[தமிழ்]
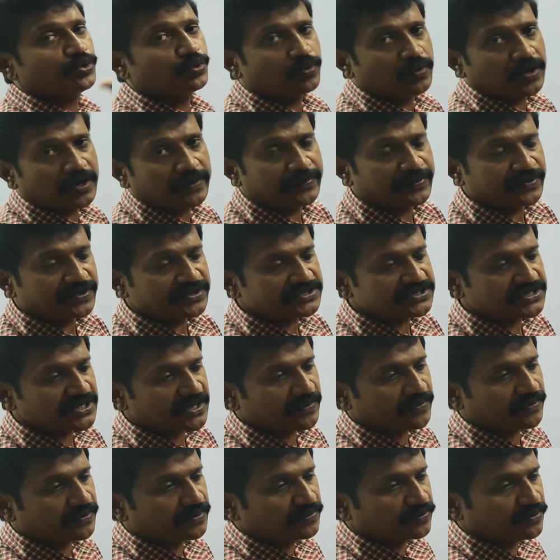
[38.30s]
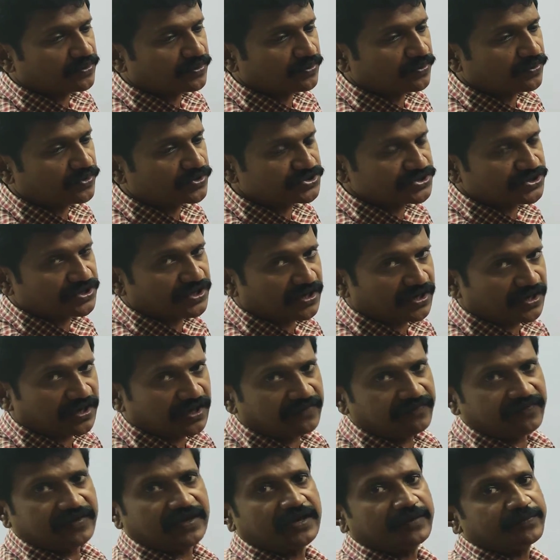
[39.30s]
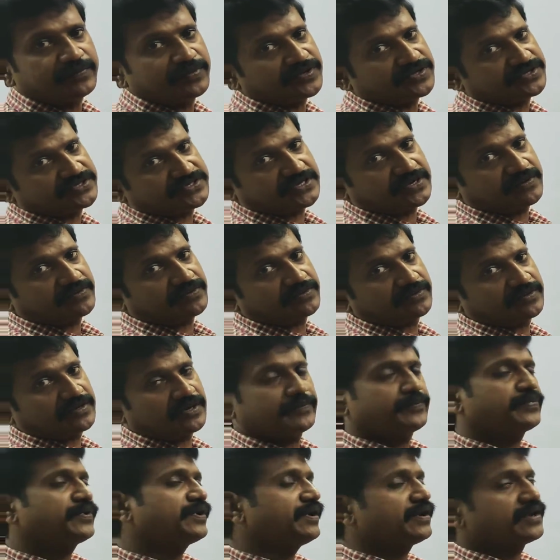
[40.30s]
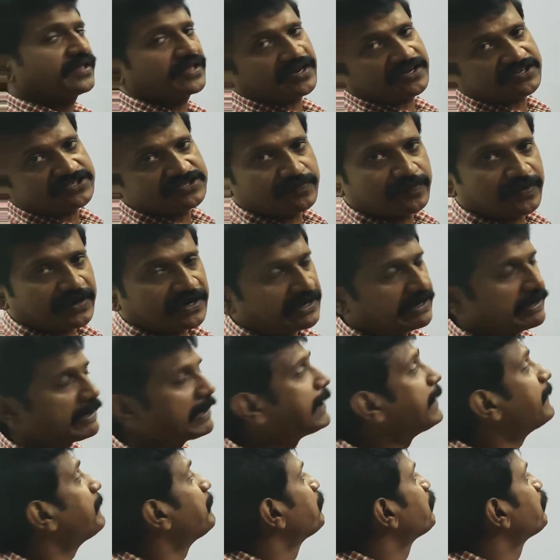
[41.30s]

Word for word: யூவாக பிரிச்சாகணும் ஒரு கோஷ்டியை டிவியாக பிரிச்சாகணும் அப்போ இன்டகிரேஷன் பண்ணிடலாம்